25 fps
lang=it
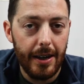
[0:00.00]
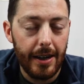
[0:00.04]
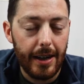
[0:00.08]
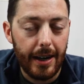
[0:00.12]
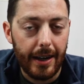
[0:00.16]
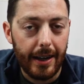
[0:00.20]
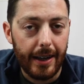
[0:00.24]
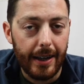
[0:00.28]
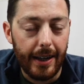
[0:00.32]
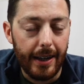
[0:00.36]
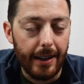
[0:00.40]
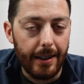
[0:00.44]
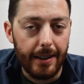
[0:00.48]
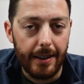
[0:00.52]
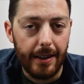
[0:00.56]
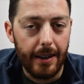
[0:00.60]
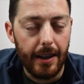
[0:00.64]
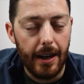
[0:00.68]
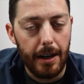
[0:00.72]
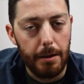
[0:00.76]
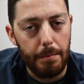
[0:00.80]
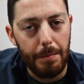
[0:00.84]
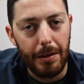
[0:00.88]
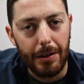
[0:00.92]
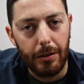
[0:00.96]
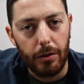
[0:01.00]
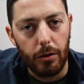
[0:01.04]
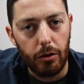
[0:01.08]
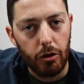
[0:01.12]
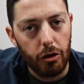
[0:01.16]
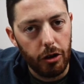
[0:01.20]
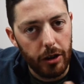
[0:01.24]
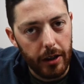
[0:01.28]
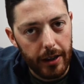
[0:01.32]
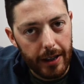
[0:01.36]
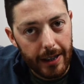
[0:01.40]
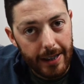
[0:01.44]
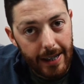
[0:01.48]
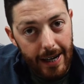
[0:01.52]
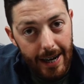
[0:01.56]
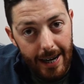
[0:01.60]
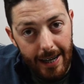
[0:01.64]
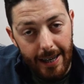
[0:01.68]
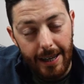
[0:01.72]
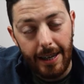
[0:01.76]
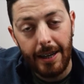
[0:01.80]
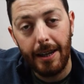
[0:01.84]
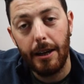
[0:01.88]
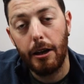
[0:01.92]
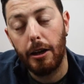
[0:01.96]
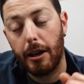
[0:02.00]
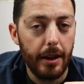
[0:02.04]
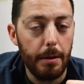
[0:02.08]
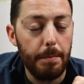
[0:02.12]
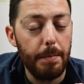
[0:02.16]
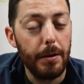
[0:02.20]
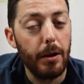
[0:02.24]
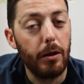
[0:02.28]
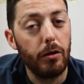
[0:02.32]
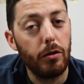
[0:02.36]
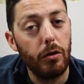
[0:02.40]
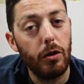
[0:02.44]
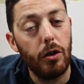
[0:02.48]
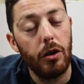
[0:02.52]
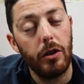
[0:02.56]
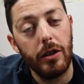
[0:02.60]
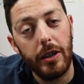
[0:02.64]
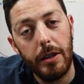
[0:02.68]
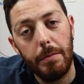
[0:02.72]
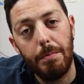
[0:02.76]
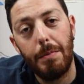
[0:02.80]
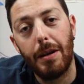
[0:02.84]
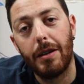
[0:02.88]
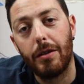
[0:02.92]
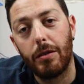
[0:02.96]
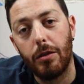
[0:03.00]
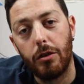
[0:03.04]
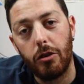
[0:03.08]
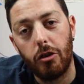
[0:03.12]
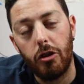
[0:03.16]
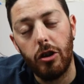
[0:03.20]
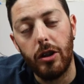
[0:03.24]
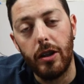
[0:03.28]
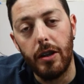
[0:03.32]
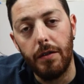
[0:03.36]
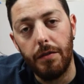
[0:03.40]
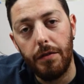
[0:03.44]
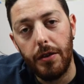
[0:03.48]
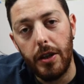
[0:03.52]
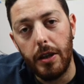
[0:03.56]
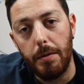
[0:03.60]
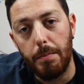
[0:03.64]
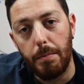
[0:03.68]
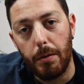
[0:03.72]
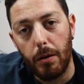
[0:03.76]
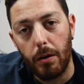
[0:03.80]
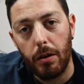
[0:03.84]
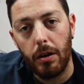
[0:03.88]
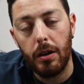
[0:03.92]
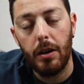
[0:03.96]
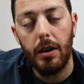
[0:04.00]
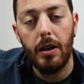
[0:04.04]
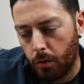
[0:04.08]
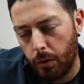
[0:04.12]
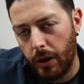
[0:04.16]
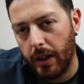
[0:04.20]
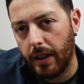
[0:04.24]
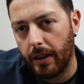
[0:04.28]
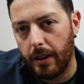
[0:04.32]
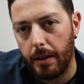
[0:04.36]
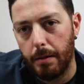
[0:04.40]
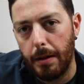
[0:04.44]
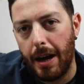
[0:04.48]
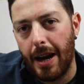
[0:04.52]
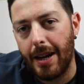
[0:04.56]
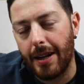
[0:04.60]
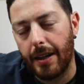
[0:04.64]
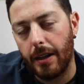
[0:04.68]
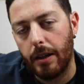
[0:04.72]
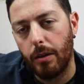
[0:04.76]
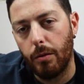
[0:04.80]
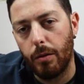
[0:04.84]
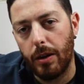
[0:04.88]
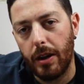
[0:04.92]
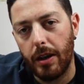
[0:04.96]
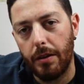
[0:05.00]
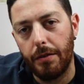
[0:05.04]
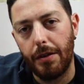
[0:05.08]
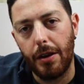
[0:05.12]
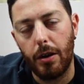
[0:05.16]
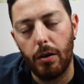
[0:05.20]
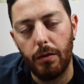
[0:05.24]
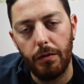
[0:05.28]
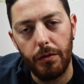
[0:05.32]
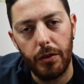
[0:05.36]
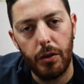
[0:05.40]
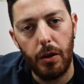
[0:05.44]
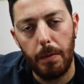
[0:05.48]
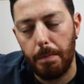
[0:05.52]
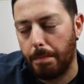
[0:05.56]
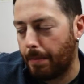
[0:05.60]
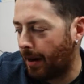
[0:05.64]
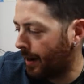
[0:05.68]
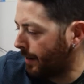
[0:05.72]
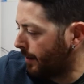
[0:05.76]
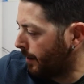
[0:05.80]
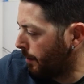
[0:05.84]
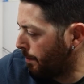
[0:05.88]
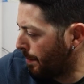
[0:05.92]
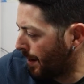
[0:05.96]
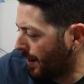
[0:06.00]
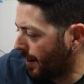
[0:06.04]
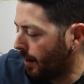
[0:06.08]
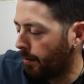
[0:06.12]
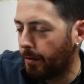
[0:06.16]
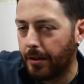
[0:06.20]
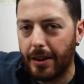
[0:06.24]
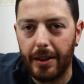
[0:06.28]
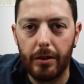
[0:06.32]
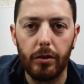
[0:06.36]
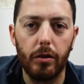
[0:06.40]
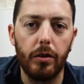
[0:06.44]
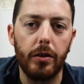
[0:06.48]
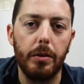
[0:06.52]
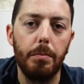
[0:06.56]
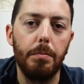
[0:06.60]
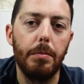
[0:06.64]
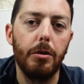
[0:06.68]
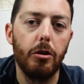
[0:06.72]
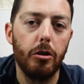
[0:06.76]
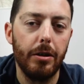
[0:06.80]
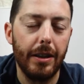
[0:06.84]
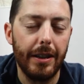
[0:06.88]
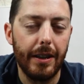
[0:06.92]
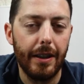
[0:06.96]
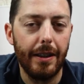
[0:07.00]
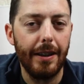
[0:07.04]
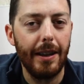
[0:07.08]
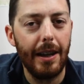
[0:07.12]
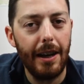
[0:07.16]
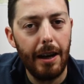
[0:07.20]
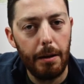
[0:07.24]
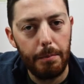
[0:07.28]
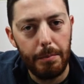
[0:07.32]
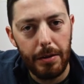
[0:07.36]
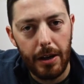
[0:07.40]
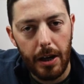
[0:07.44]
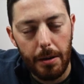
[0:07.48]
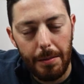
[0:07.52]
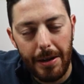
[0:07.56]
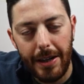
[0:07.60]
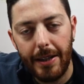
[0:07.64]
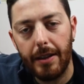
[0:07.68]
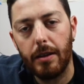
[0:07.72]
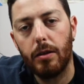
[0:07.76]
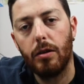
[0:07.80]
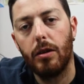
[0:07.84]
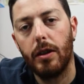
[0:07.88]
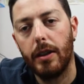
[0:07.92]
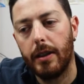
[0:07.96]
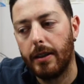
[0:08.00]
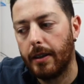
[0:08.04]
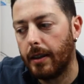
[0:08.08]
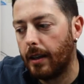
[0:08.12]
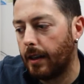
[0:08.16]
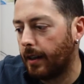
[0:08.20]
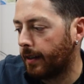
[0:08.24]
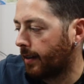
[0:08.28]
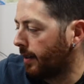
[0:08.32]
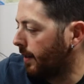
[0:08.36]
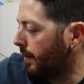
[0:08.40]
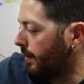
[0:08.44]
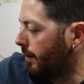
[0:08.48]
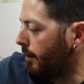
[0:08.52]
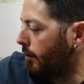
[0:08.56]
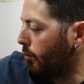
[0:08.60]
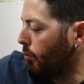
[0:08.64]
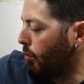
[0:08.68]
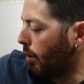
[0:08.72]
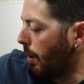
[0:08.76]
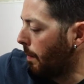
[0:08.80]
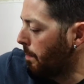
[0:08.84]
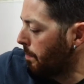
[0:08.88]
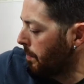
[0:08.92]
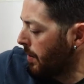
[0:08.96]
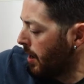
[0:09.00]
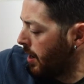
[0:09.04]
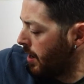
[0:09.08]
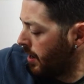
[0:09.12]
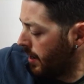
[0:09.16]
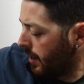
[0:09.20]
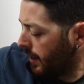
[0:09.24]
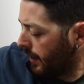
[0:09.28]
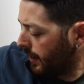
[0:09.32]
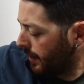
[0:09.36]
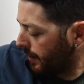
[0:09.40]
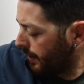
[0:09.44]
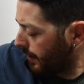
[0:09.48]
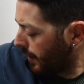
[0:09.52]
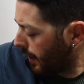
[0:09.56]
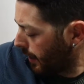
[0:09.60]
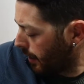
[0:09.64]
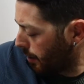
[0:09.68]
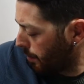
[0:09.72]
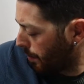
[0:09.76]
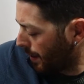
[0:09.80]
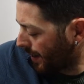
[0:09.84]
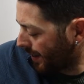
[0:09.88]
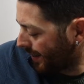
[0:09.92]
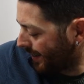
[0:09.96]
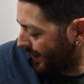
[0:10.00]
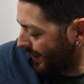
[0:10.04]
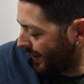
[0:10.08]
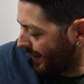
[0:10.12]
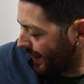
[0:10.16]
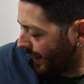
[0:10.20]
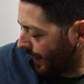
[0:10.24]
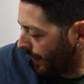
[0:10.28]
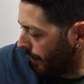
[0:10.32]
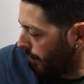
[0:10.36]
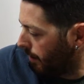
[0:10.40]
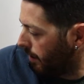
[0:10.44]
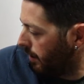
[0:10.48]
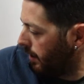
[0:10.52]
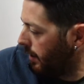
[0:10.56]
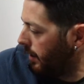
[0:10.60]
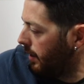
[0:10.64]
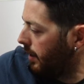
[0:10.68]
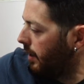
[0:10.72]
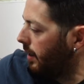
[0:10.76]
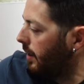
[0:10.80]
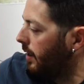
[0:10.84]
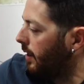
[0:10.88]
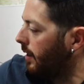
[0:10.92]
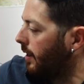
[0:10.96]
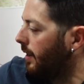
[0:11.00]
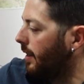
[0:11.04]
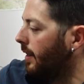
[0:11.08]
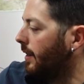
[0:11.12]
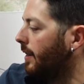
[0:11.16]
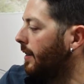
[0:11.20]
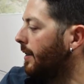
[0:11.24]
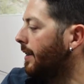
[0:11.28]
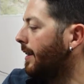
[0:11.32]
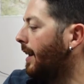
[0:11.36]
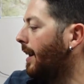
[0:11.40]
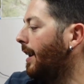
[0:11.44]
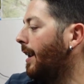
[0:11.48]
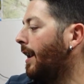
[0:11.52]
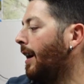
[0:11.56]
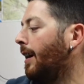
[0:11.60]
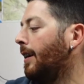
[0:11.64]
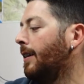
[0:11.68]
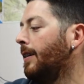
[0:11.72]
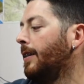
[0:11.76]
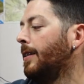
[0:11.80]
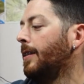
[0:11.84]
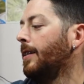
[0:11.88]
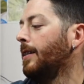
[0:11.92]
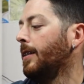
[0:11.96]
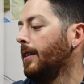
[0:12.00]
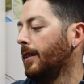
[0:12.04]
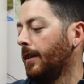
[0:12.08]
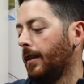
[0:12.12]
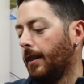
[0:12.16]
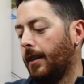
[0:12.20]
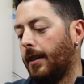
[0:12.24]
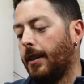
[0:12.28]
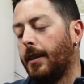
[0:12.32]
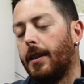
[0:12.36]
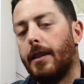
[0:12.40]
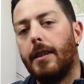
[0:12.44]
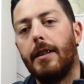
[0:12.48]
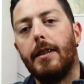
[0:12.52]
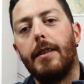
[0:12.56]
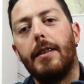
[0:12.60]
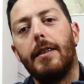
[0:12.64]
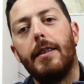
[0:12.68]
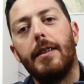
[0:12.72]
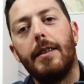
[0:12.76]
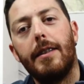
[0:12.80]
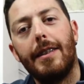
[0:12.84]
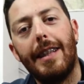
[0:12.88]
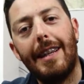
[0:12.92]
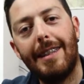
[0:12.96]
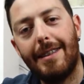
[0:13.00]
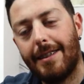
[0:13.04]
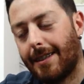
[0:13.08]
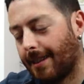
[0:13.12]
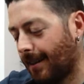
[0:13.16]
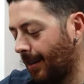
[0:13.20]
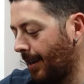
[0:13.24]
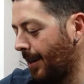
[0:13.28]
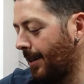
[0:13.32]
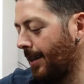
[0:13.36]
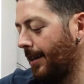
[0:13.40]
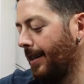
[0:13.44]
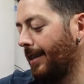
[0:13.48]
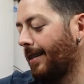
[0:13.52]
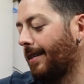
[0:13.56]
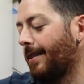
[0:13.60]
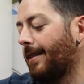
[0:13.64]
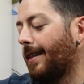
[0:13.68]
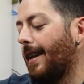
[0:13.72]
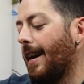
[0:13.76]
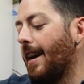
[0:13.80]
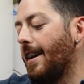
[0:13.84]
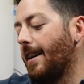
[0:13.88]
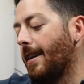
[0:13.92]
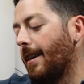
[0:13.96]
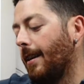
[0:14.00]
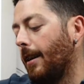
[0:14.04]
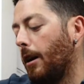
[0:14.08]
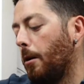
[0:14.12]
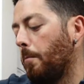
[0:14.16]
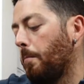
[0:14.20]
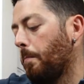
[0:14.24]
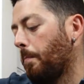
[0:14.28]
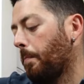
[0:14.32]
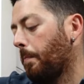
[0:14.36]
racchette, ai bastoncini da trekking, che però sono i bastoncini Veeple, quindi anche di quelli farò un video a parte. Parliamo adesso semplicemente dell'abbigliamento e dell'attrezzatura. Direi di partire dalla tasca esterna.